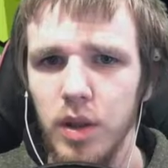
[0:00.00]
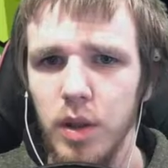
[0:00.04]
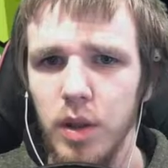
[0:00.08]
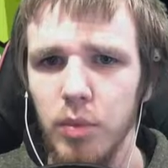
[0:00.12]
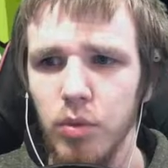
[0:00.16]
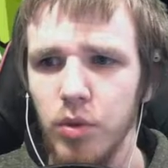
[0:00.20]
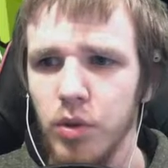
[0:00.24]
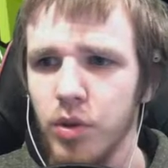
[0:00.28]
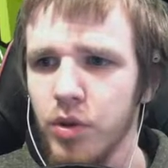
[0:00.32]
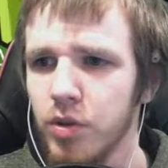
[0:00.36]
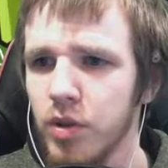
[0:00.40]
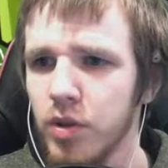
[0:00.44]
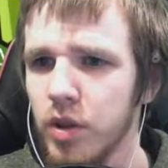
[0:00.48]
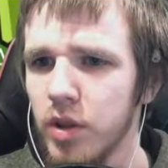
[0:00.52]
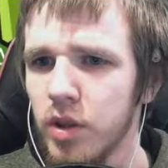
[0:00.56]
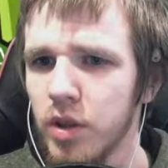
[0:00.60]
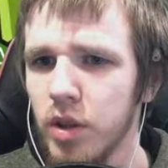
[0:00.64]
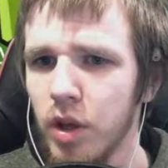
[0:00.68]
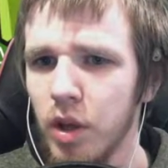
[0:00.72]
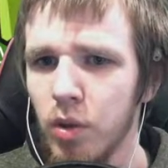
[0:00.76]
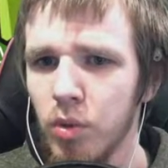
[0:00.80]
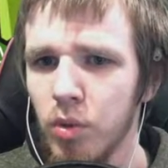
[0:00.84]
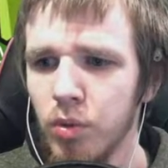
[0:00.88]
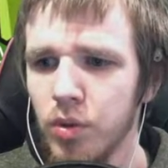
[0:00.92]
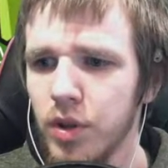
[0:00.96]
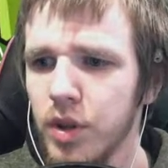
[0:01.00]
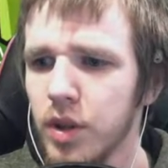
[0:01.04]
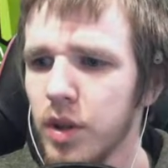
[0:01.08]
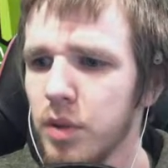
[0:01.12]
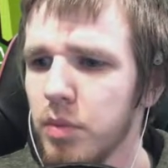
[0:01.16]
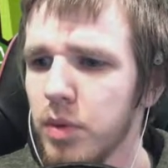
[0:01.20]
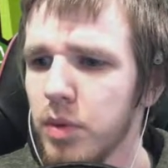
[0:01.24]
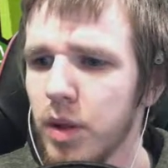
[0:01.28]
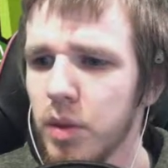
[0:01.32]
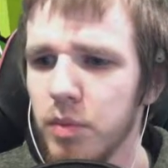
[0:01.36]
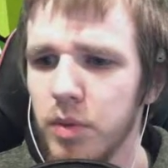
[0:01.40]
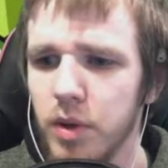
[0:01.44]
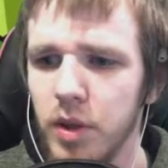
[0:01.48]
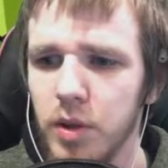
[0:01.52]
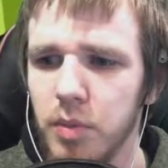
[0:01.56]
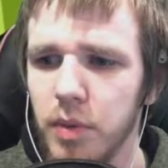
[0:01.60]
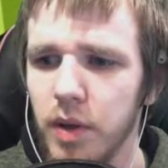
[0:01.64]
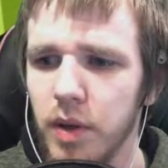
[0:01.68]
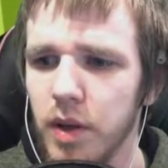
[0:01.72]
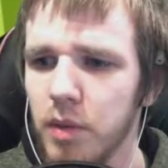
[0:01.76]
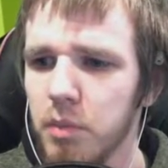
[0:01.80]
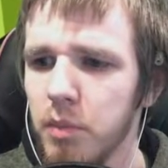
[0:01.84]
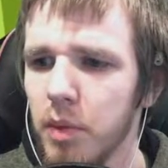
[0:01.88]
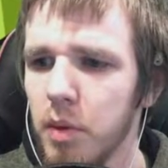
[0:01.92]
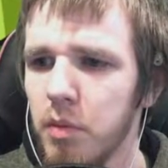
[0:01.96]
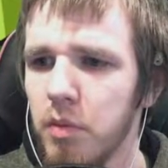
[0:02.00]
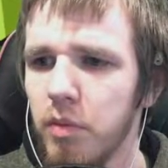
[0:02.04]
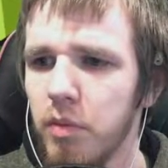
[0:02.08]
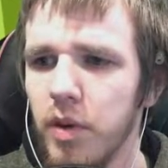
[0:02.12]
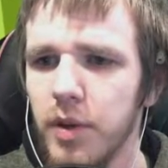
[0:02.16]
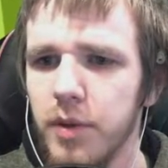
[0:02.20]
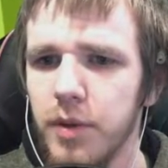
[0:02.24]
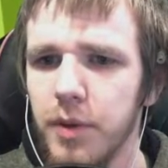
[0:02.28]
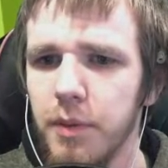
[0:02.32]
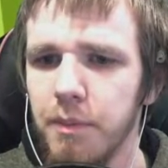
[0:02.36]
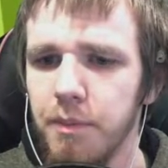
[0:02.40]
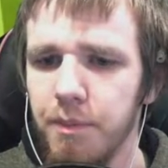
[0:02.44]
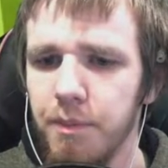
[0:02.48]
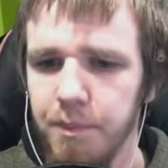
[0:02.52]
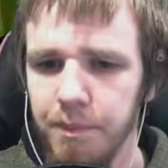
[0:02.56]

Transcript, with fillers: Ich habe noch 2000. Ja, damit kann man nichts machen. Machen wir weiter.